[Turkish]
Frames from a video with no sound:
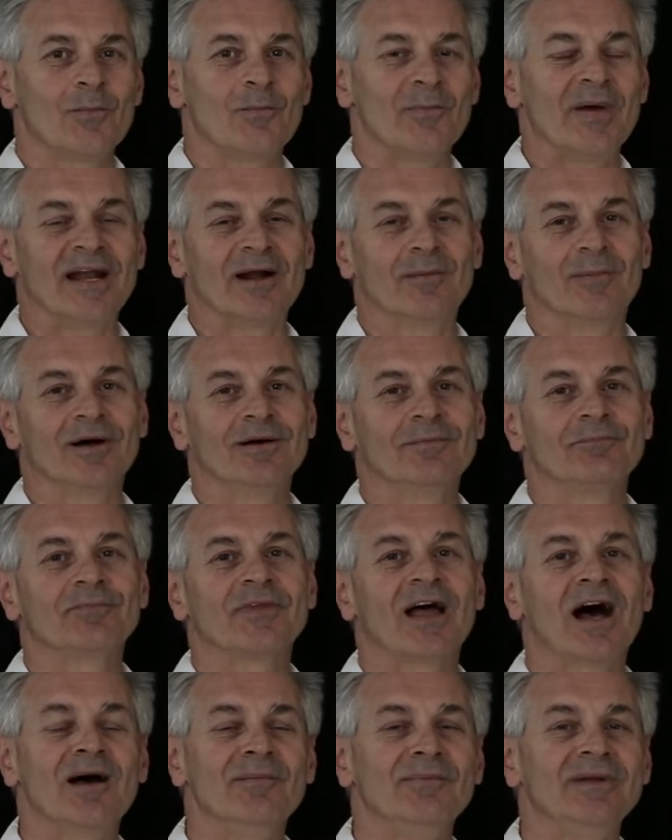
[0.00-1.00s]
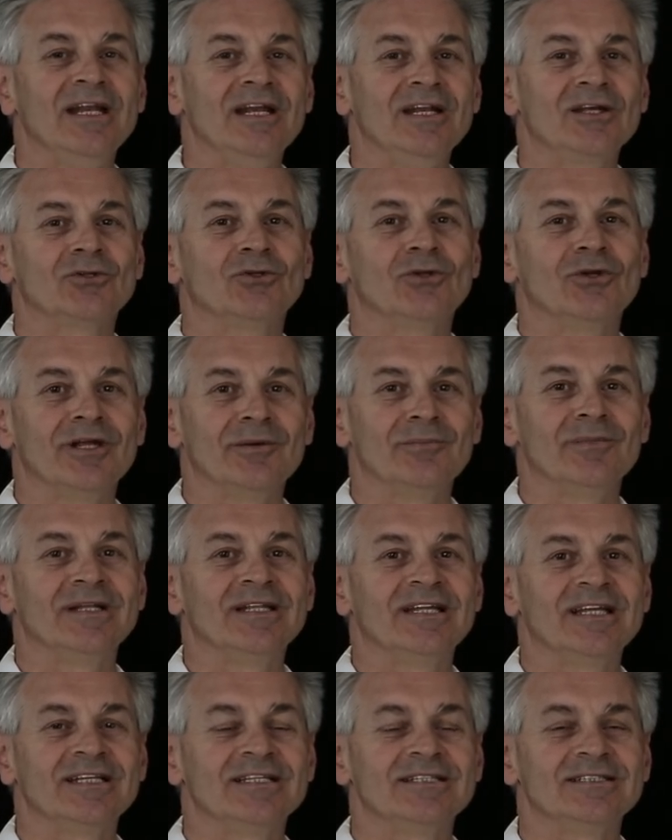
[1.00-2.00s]
Merhaba, hamilelik
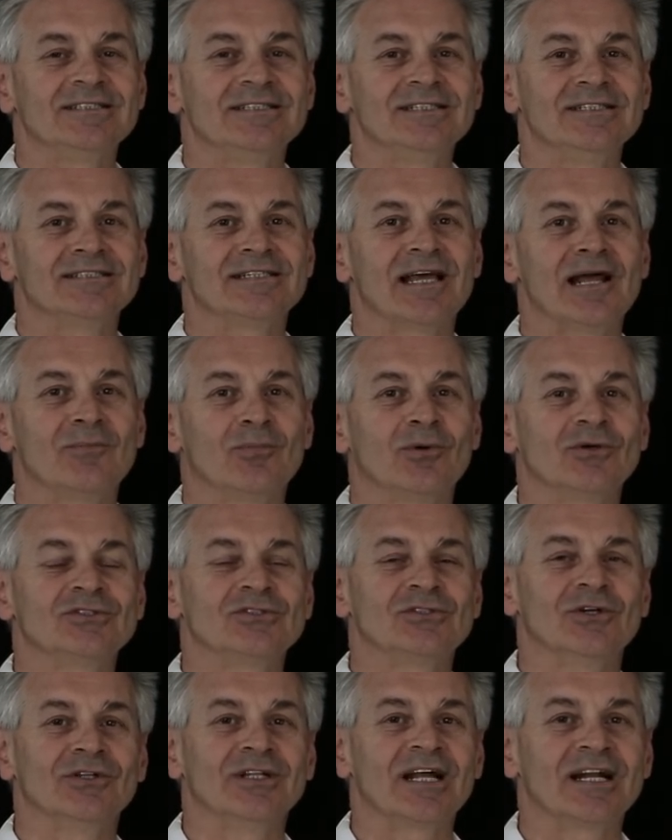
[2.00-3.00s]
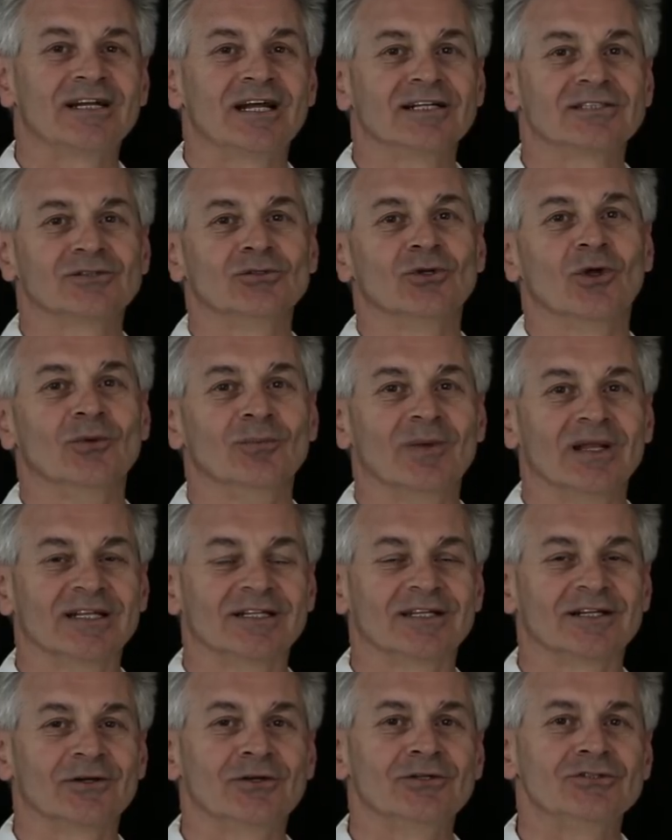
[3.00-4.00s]
döneminde cinsel pozisyonlar nasıl
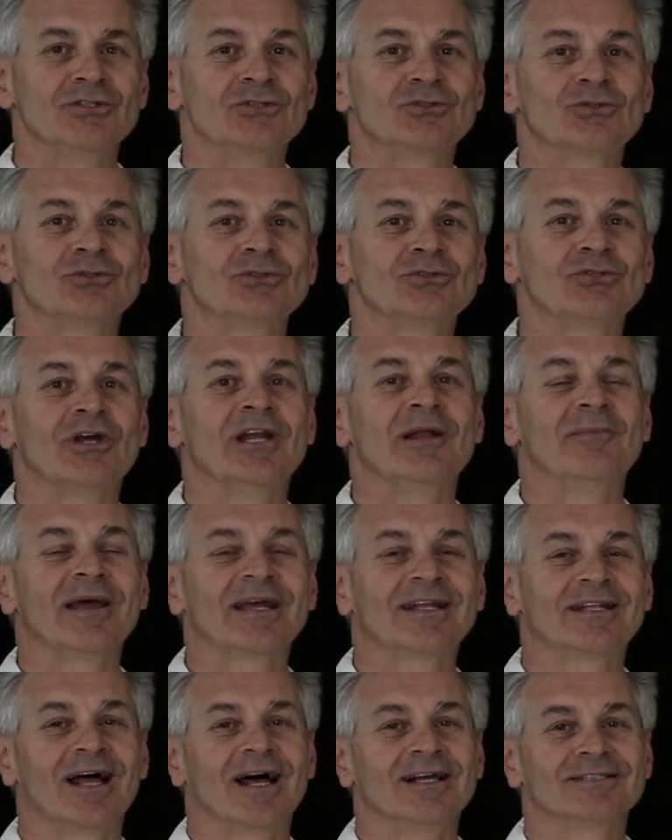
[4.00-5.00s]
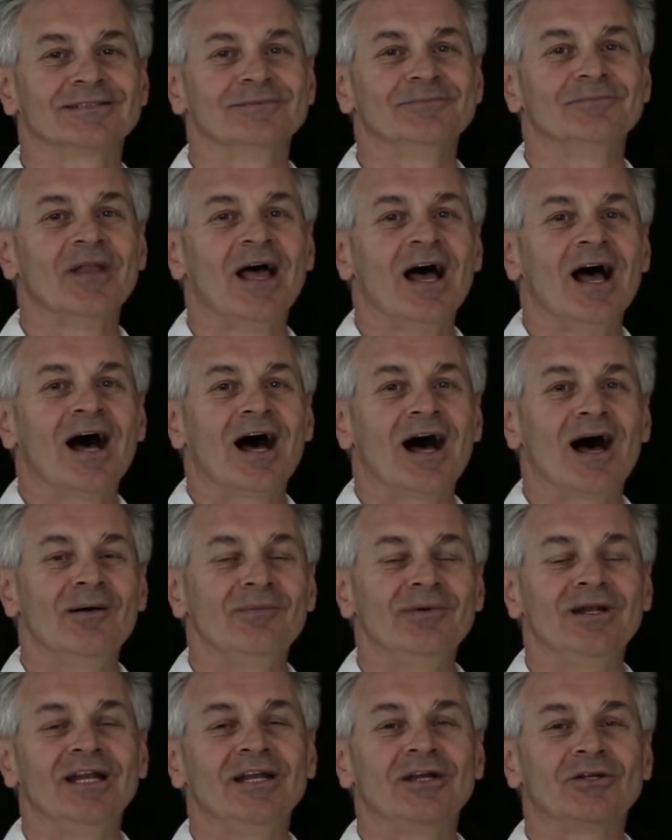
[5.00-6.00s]
olmalıdır? Önce şunu söylemek lazım.
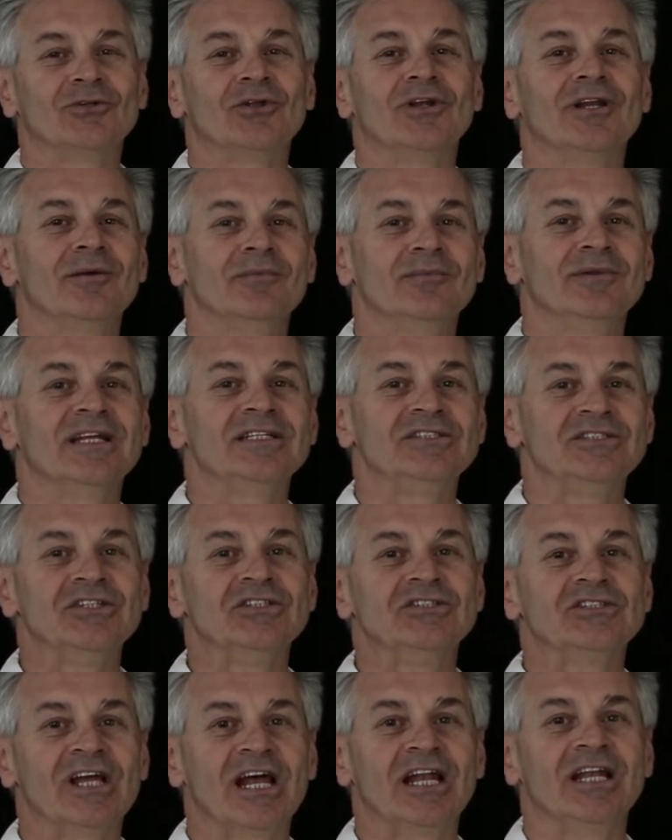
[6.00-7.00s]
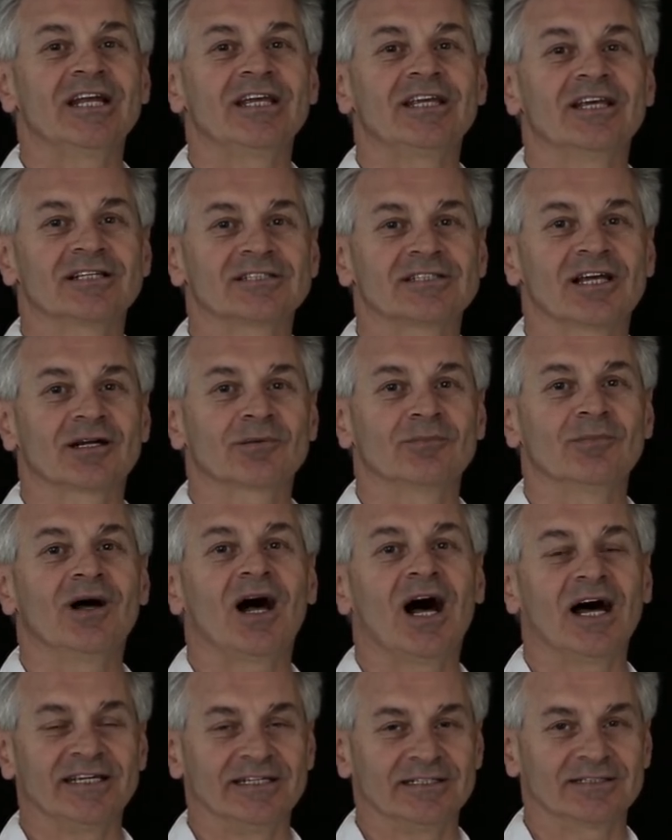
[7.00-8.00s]
Hamilelik döneminde cinsellik yasak mı?
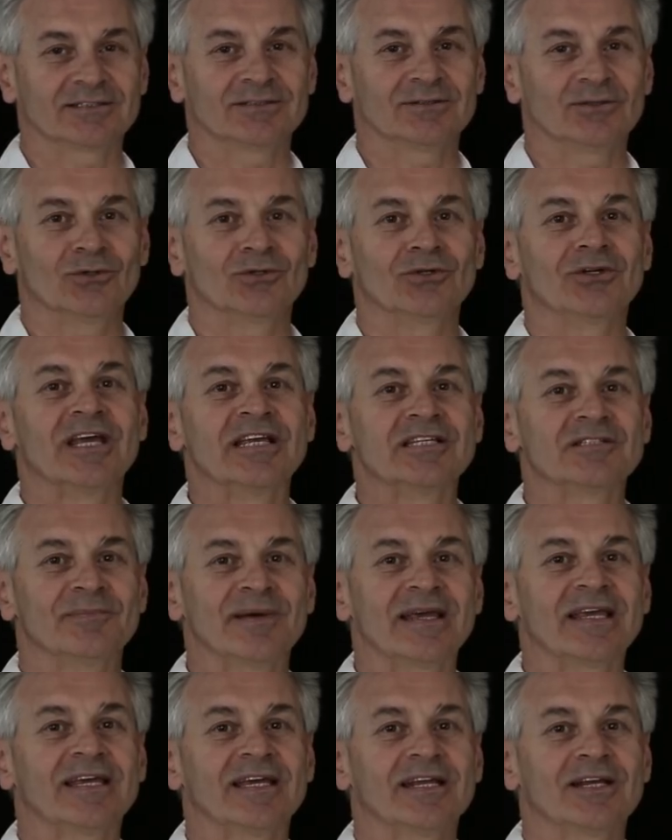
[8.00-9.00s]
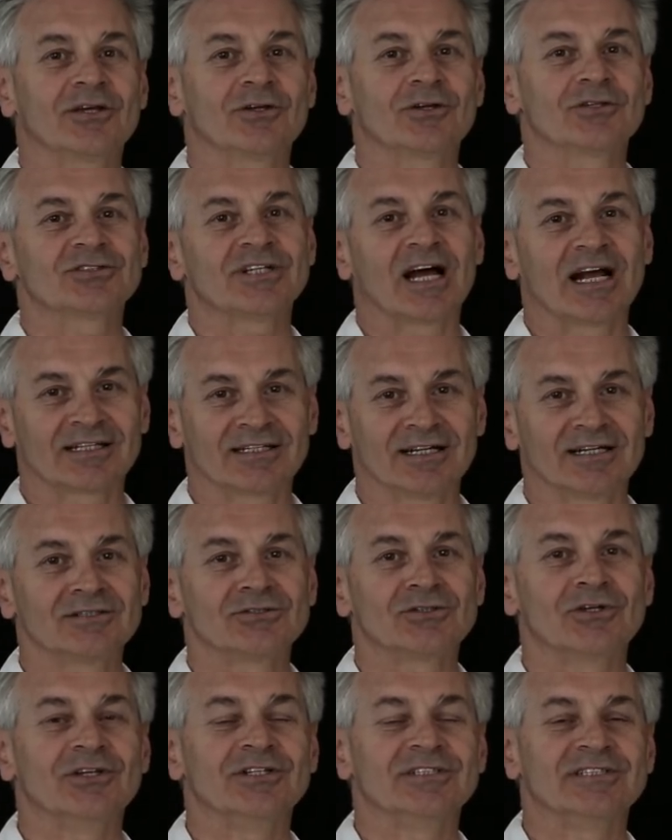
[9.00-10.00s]
Hayır. Onu geçmek gerekiyor. Şartlarını
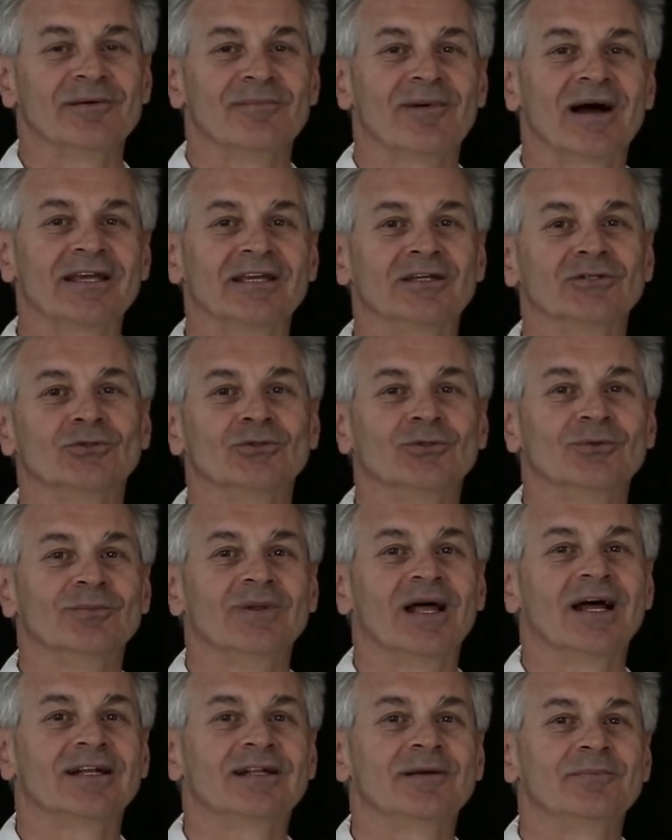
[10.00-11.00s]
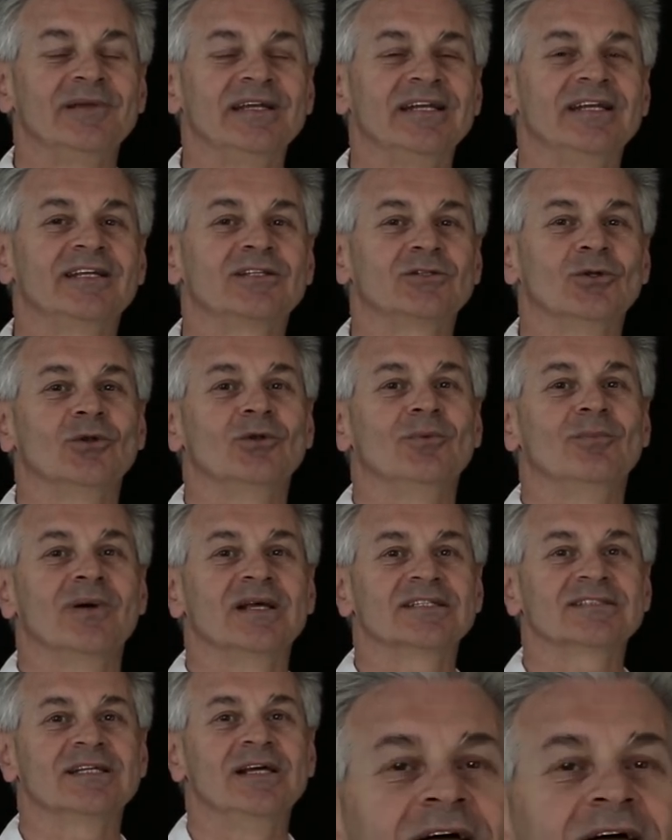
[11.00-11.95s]
söyleyeceğim. Hangi durumlarda birlikte olunmaz.